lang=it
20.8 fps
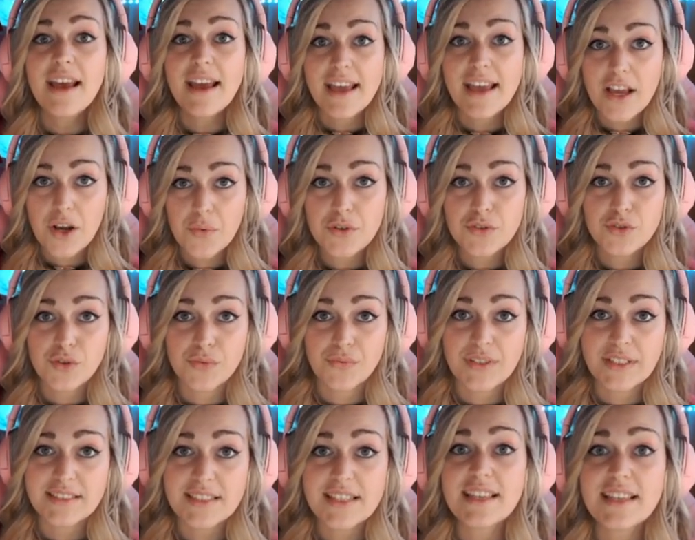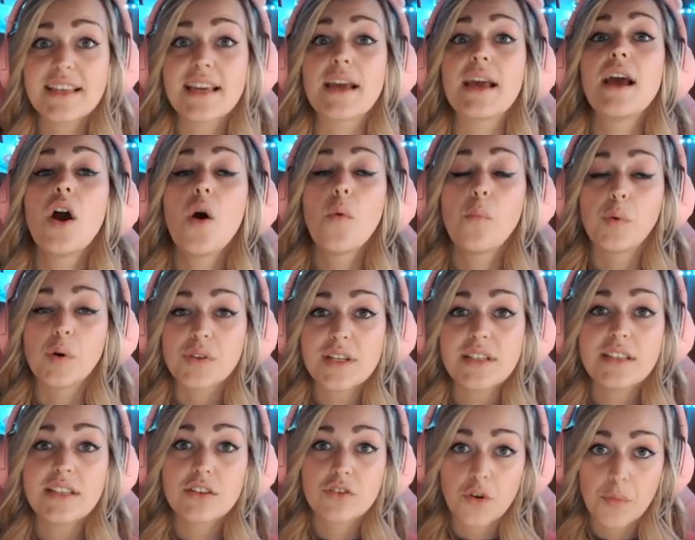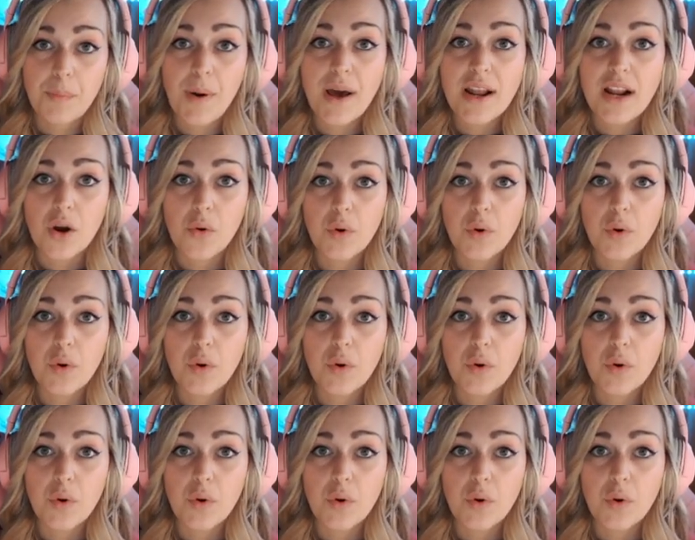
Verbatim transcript: e questo fa sì che potrete droppare a